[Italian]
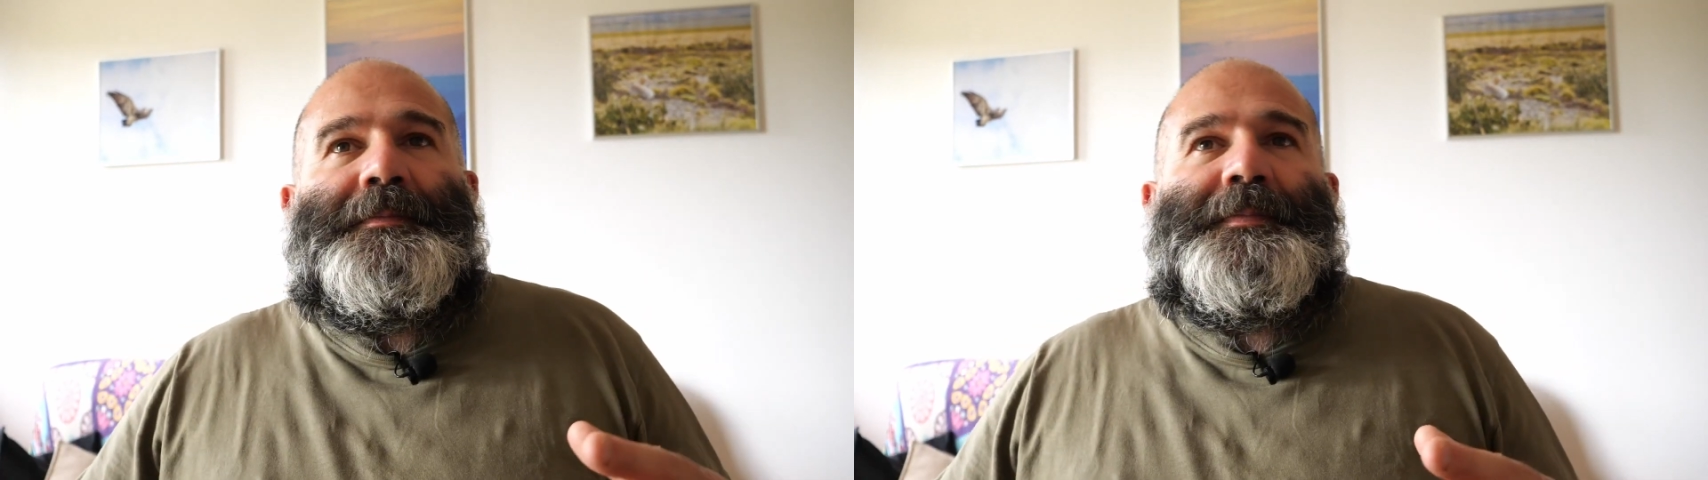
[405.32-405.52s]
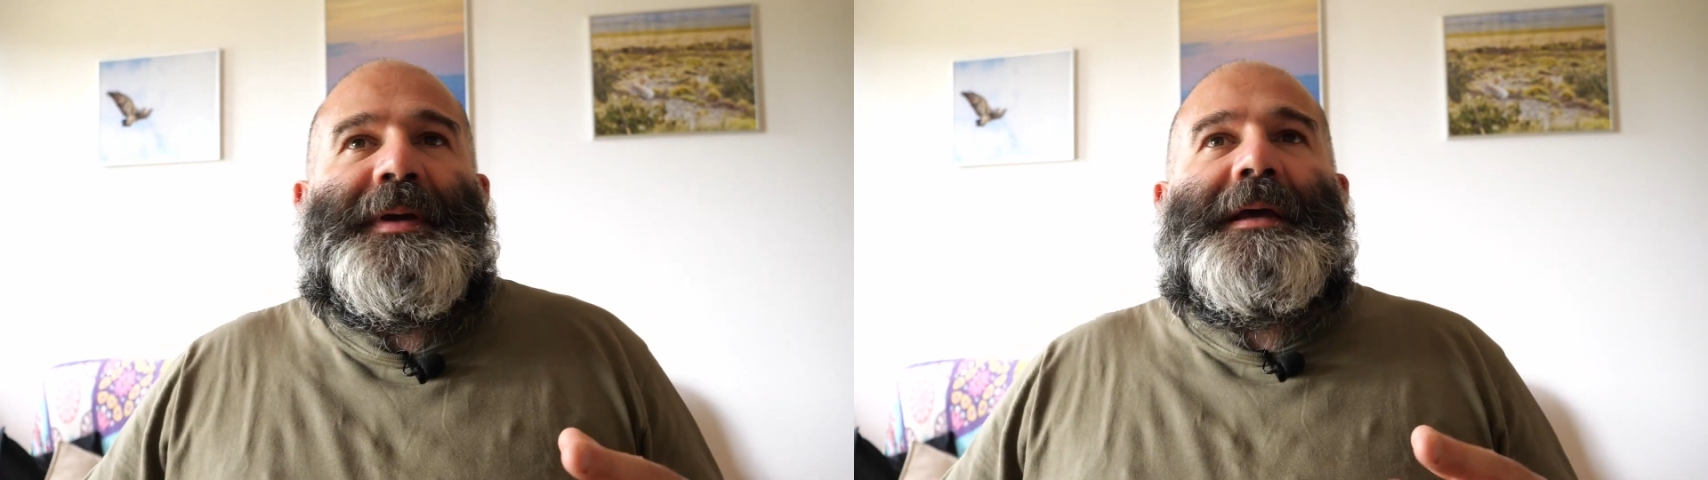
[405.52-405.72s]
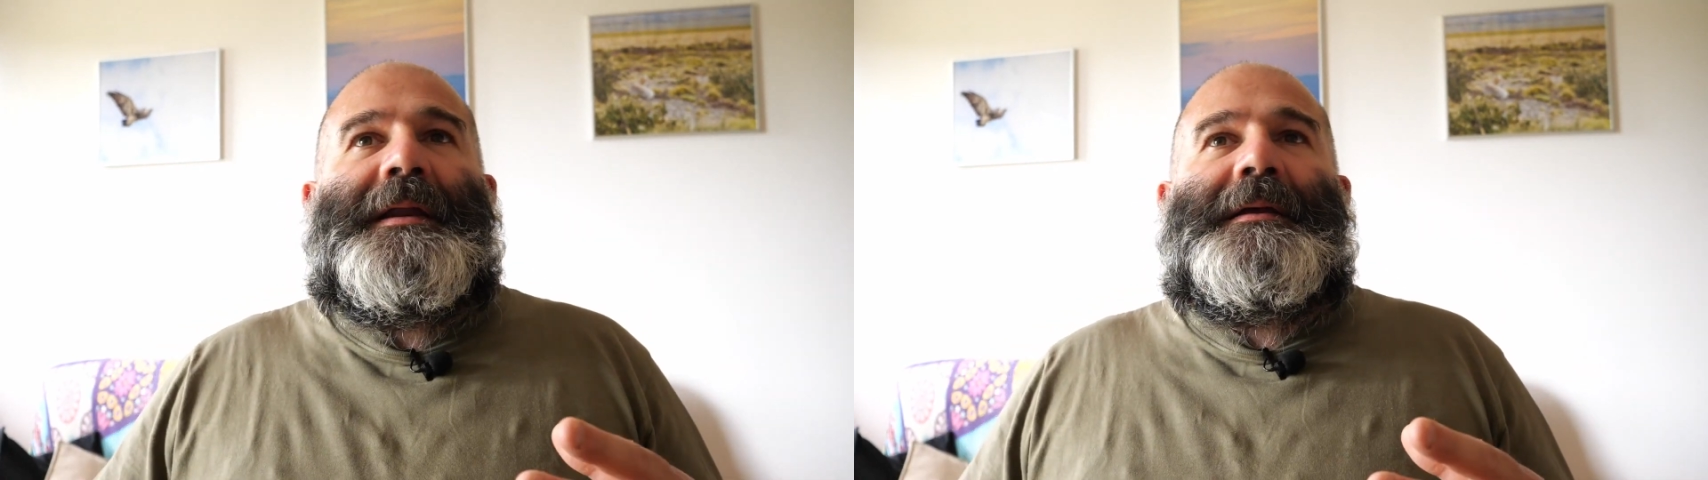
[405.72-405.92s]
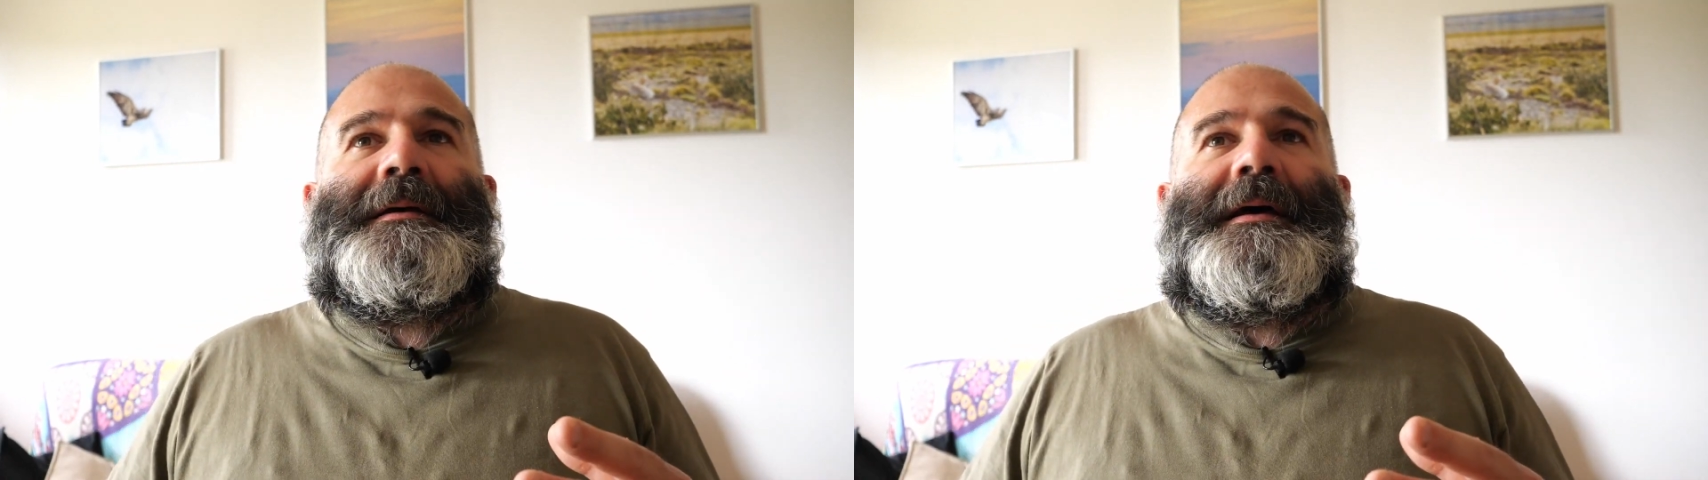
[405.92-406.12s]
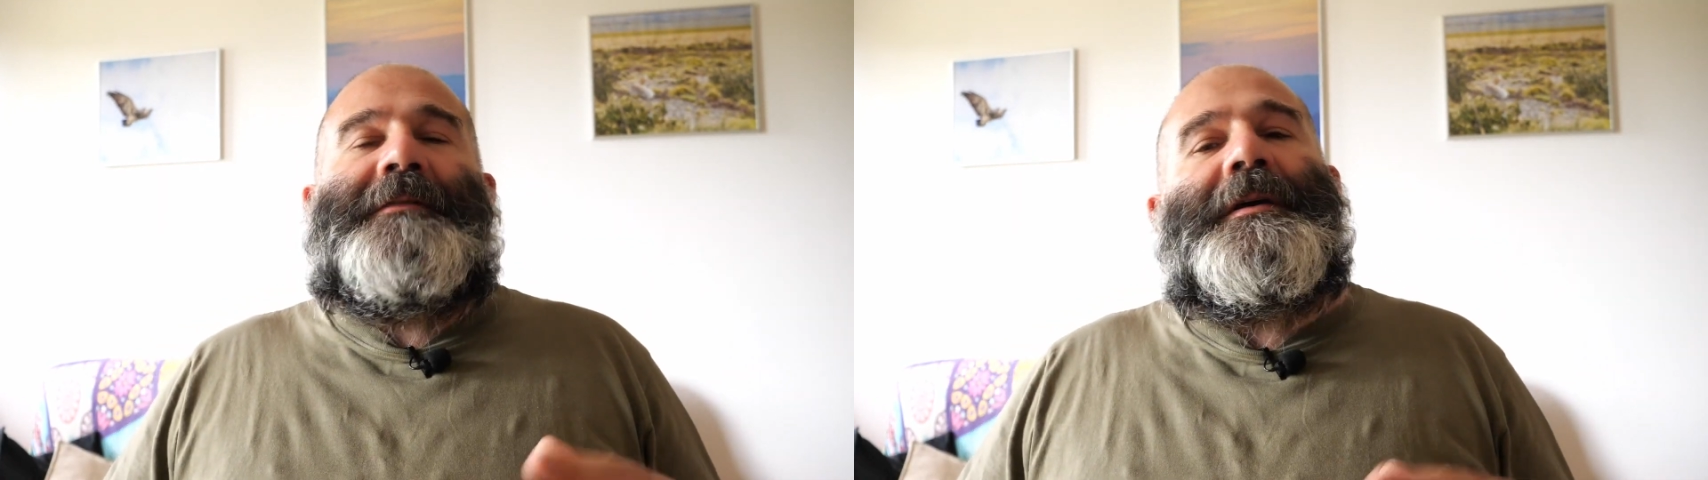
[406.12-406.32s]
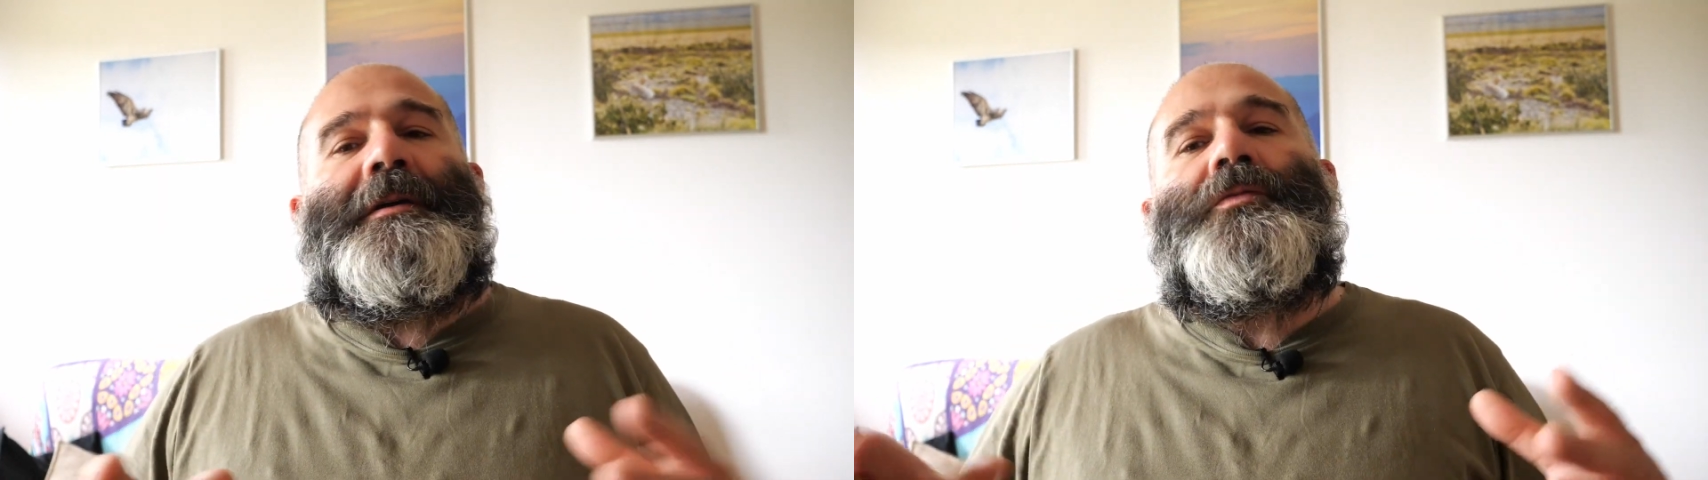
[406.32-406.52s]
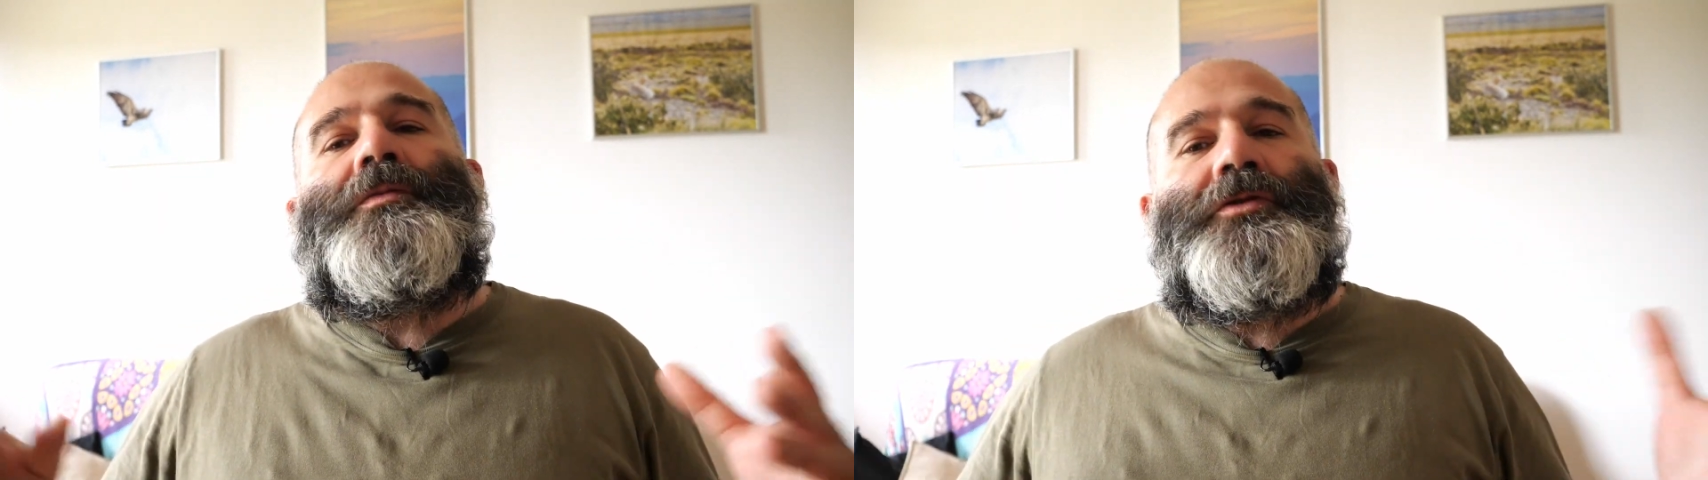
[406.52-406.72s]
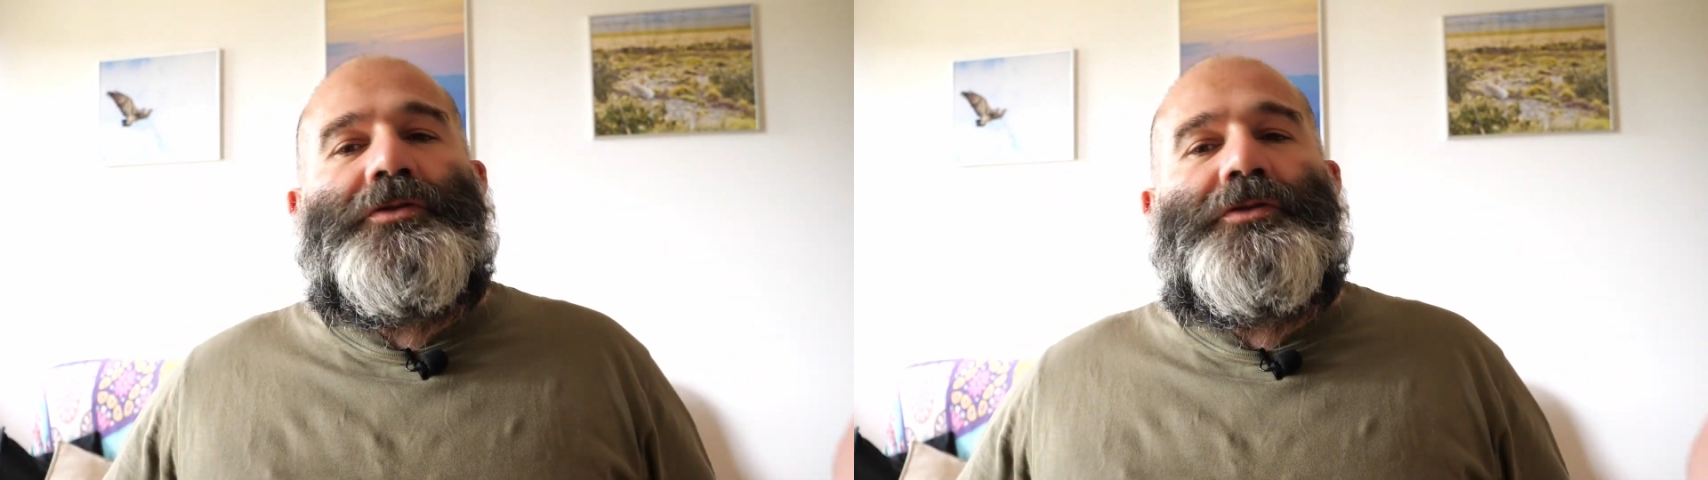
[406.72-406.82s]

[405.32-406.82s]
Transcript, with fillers: per avere uno